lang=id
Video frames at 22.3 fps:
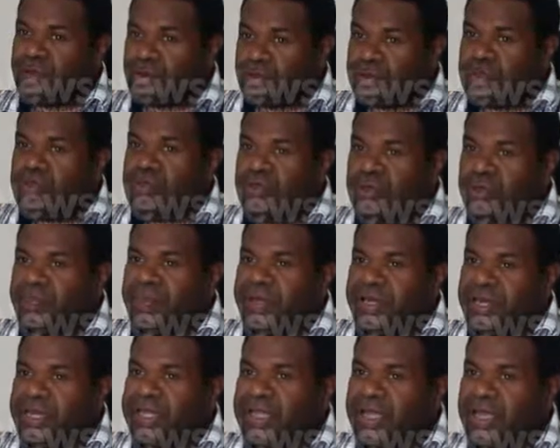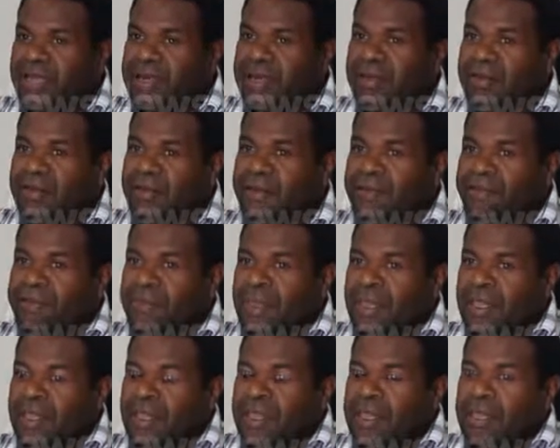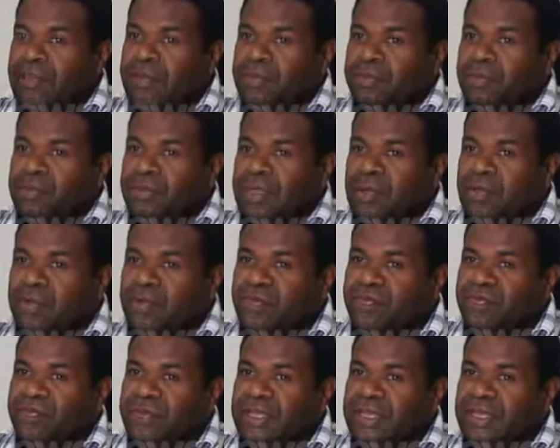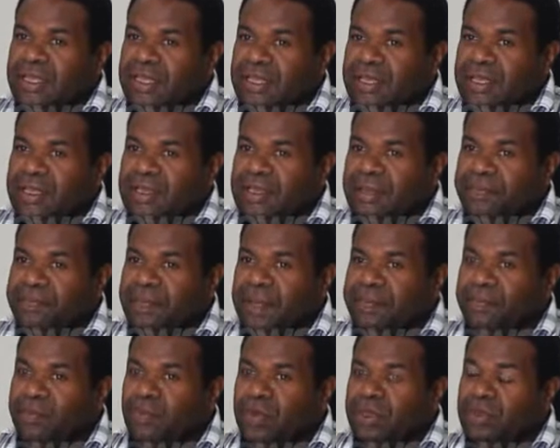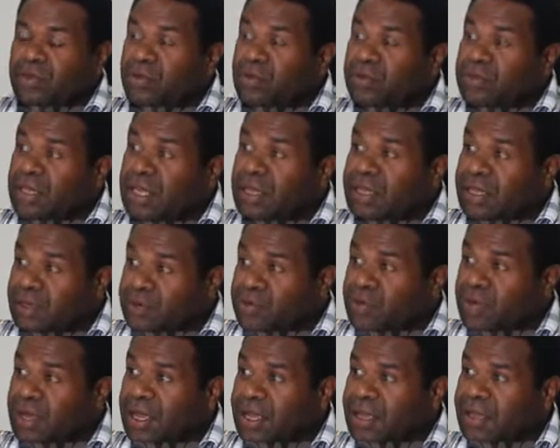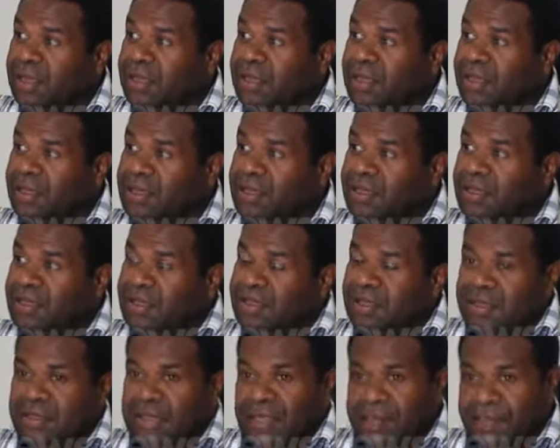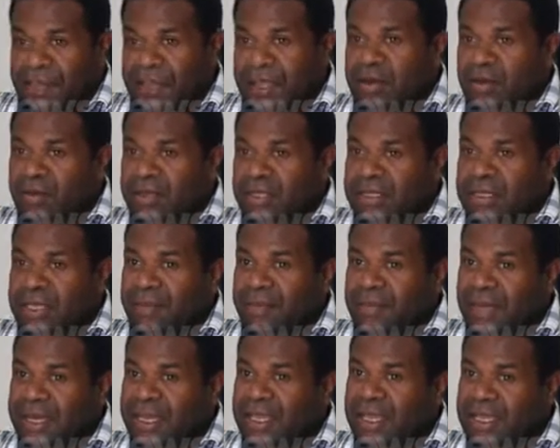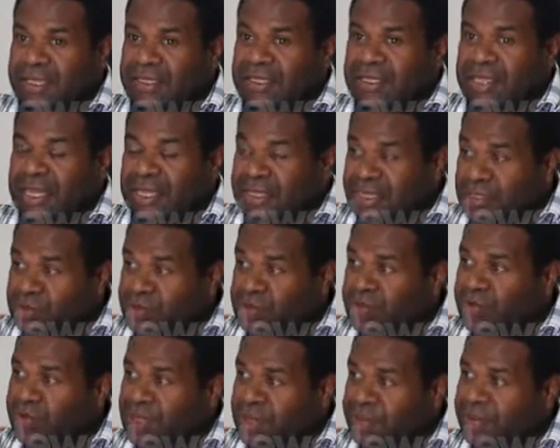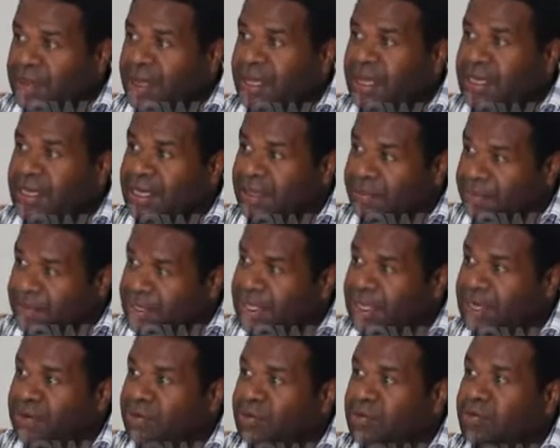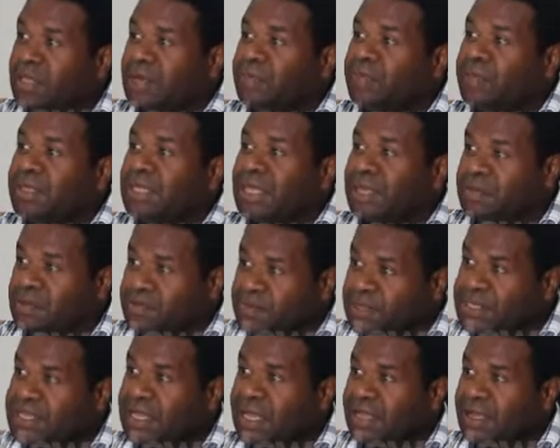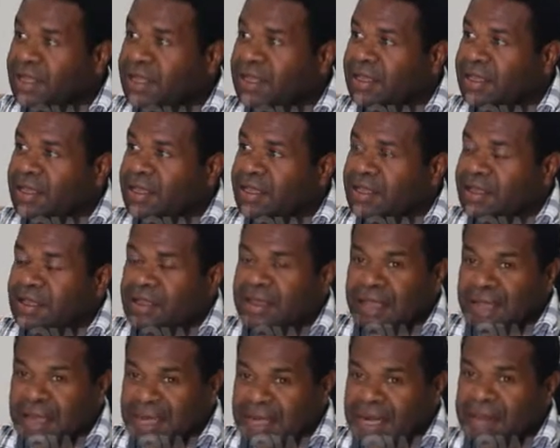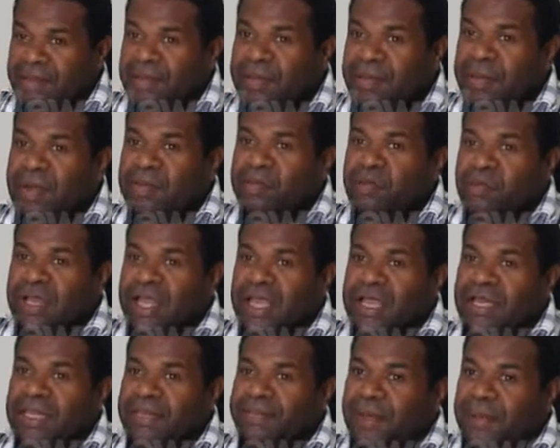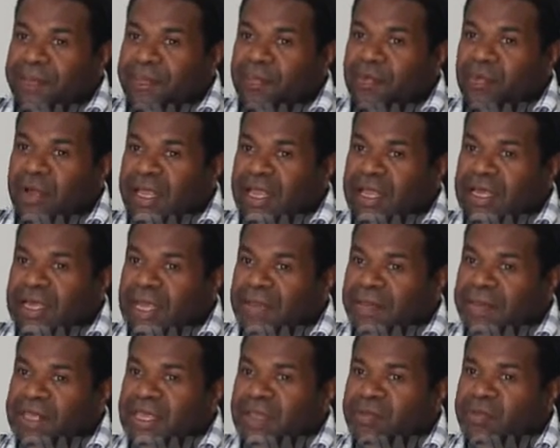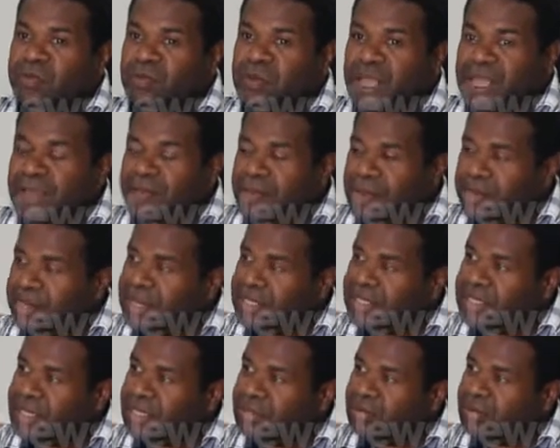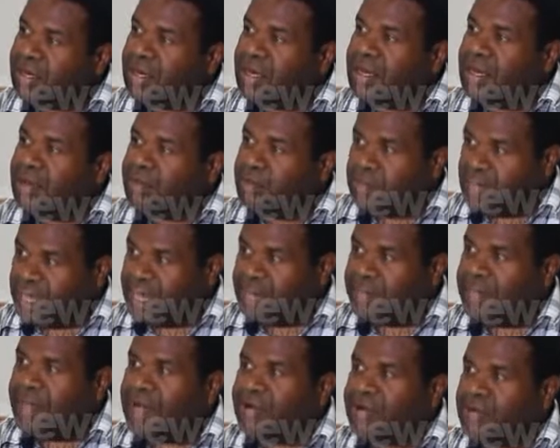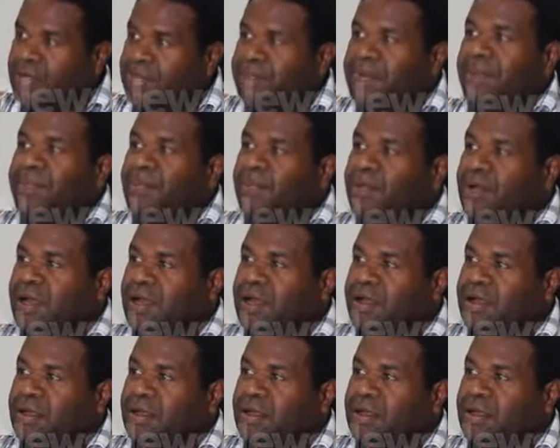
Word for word: Khusus pendidikan, itu buta huruf di Papua itu urutan kedua. Tapi kalau kita melihat yang sesungguhnya maka dia menjadi urutan pertama bisa. Karena memang budaya di Papua yang namanya budaya membaca itu adalah budaya baru di Papua